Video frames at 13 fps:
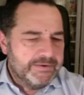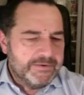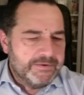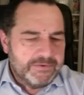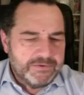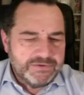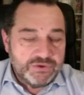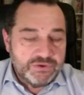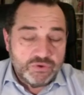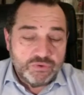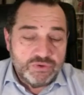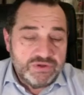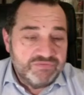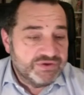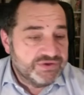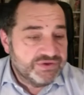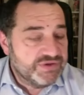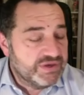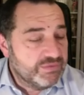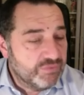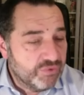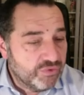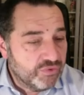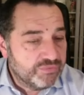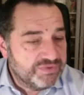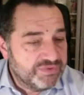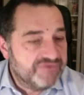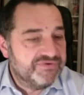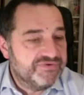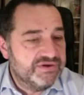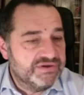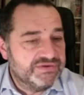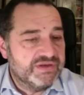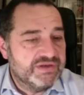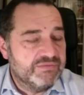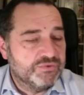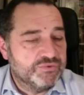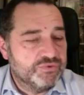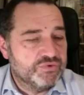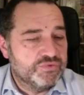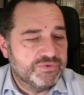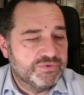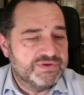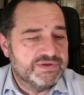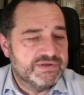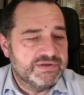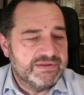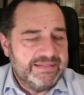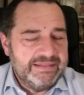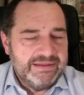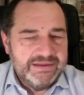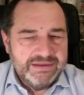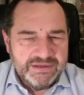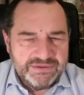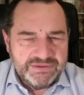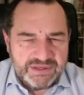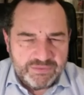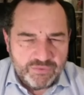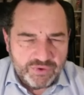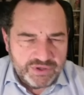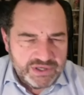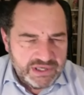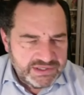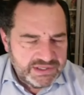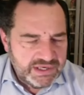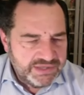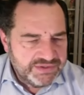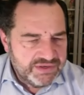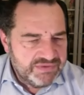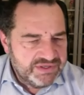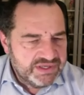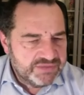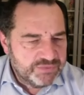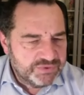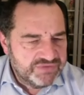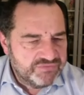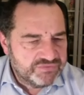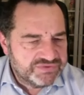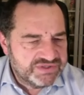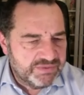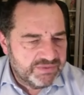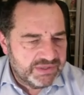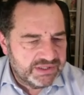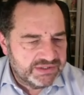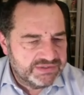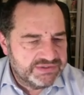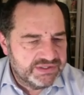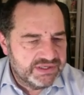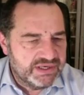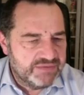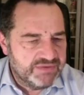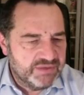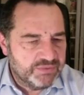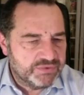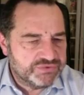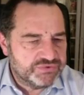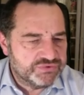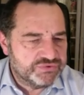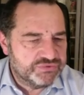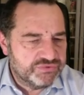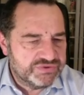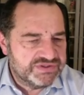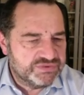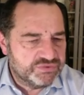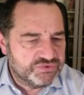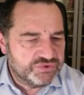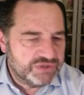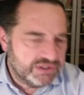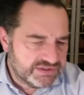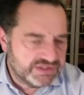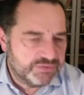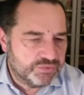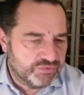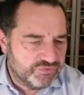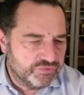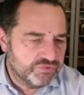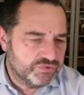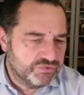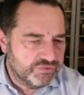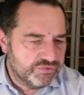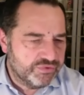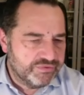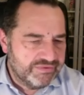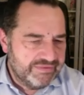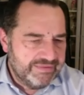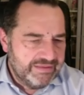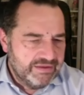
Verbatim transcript: euh, D'ailleurs, le livre était tellement bien fait et tellement documenté est tellement réel qu'il a été immédiatement défoncé par la critique et la bien-pensance euh, institutionnelle, ce qui prouve donc qu'il euh,